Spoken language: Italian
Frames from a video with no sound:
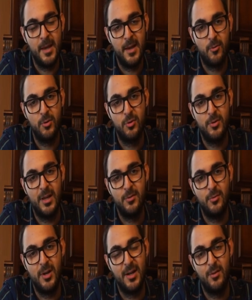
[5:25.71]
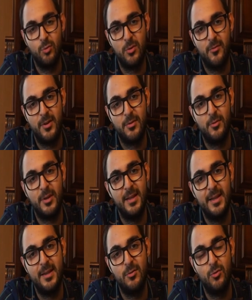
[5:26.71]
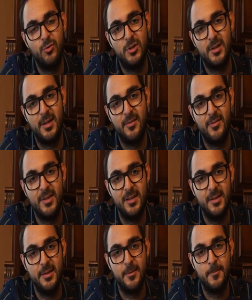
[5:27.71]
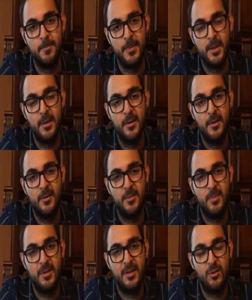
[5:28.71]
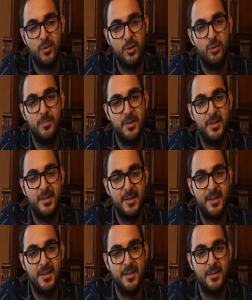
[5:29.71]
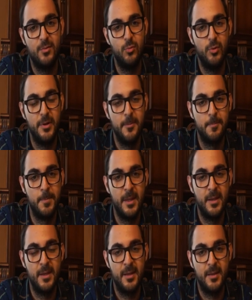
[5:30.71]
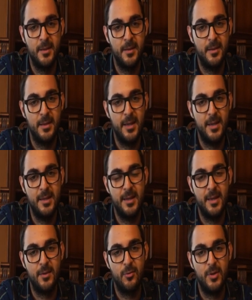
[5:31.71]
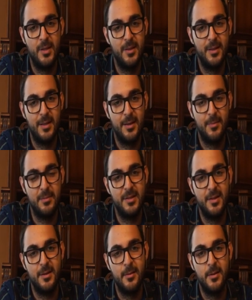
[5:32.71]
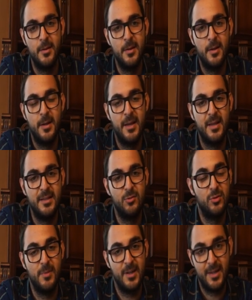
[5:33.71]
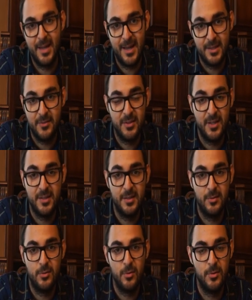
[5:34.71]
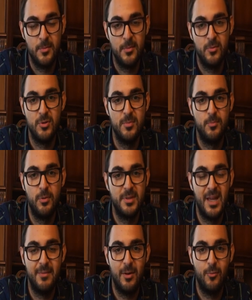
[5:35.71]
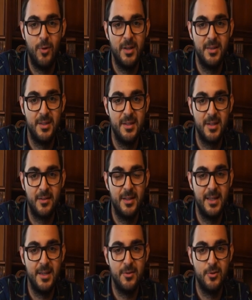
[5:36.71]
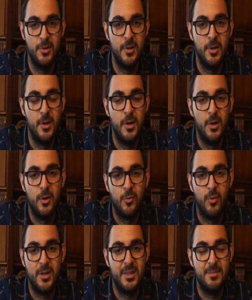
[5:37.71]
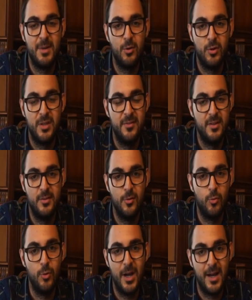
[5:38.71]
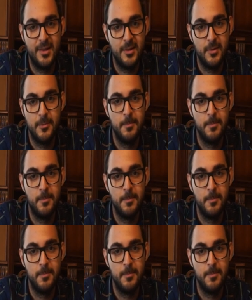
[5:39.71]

Questo danno è anche dovuto al fatto che lei non riuscì a dare figli rispetto a sorella Tommasina che ne diede due. Lei e la sorella Maria erano delle donne mancate, veniva detto. Non importava quanti sacrilegi, quanti malocchi venissero curati.